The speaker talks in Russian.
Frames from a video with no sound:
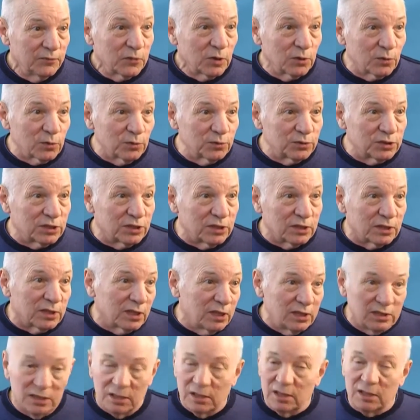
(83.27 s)
русских,
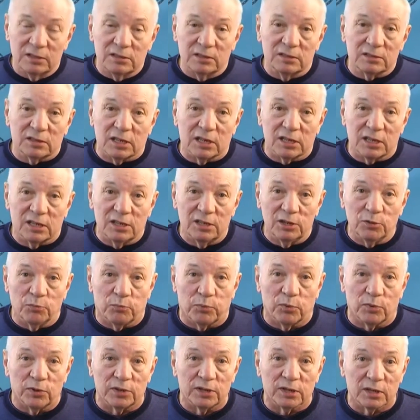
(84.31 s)
она э, так и не
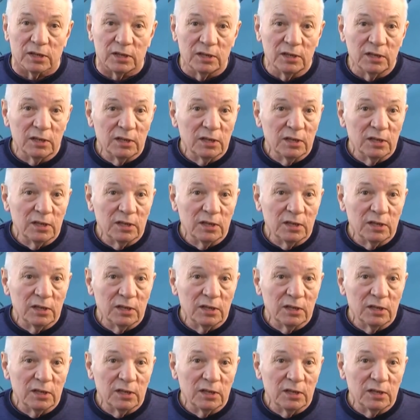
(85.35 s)
поняла.